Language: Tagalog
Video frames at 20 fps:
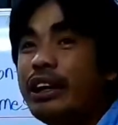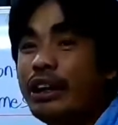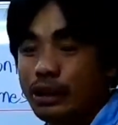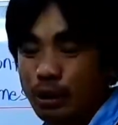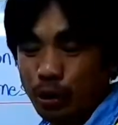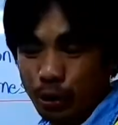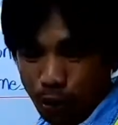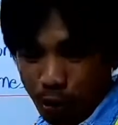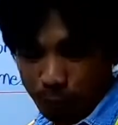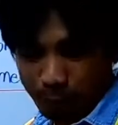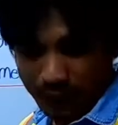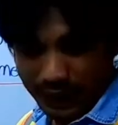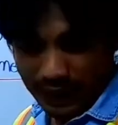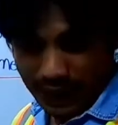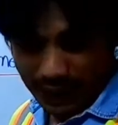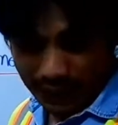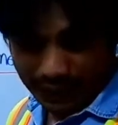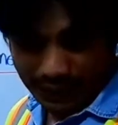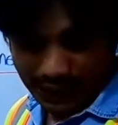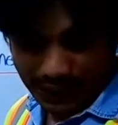ito yung
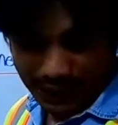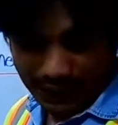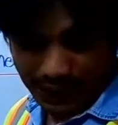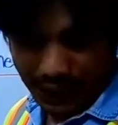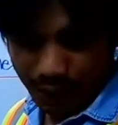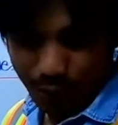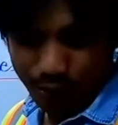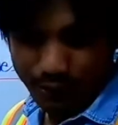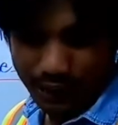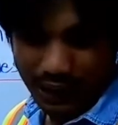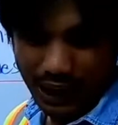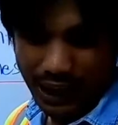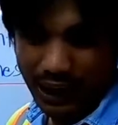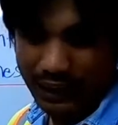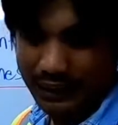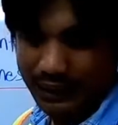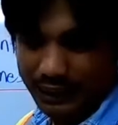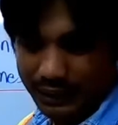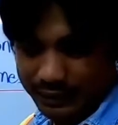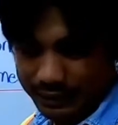pinakadelikado sa
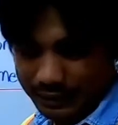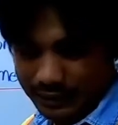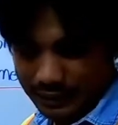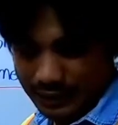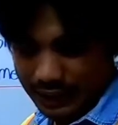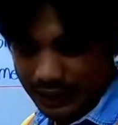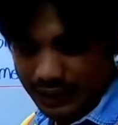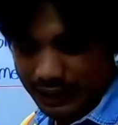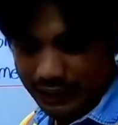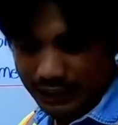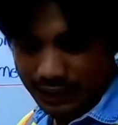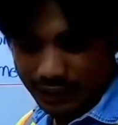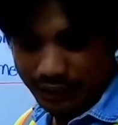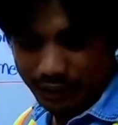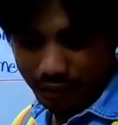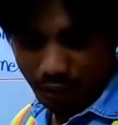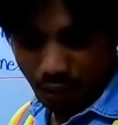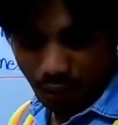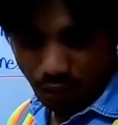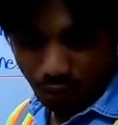lahat heat
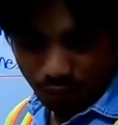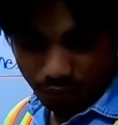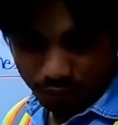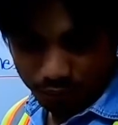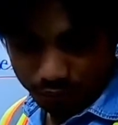stroke